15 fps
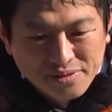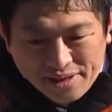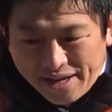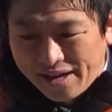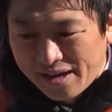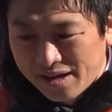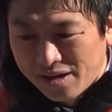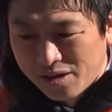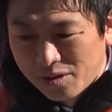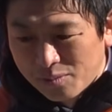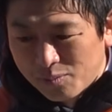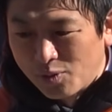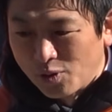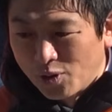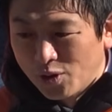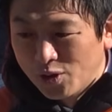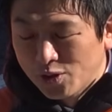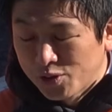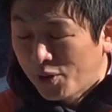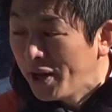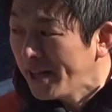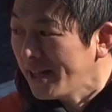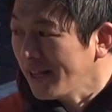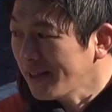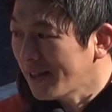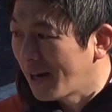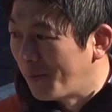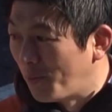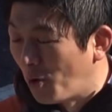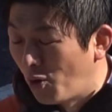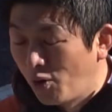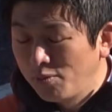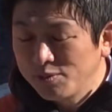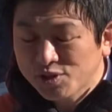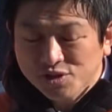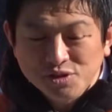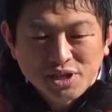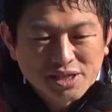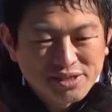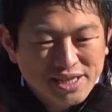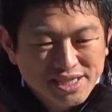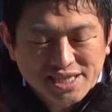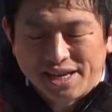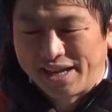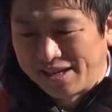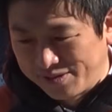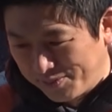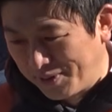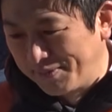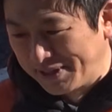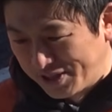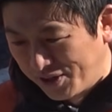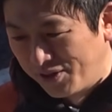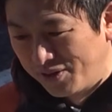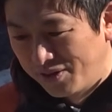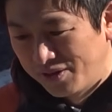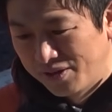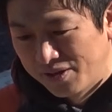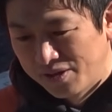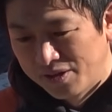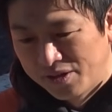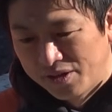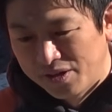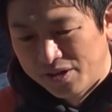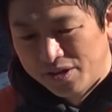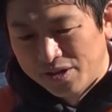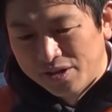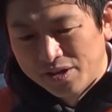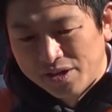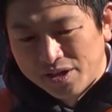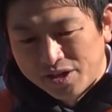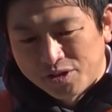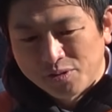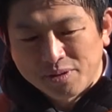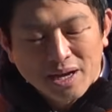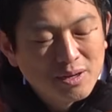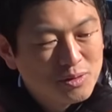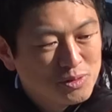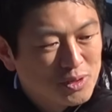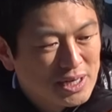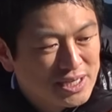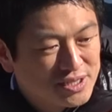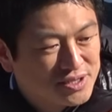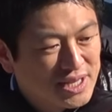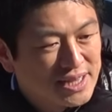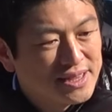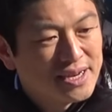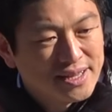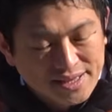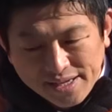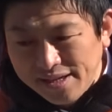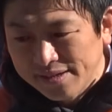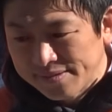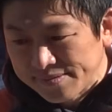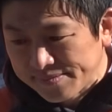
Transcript: ね、もうそれだったらもうホームスクーリングでいいじゃないかと思いますよ。人と会うことがリスクだったらね。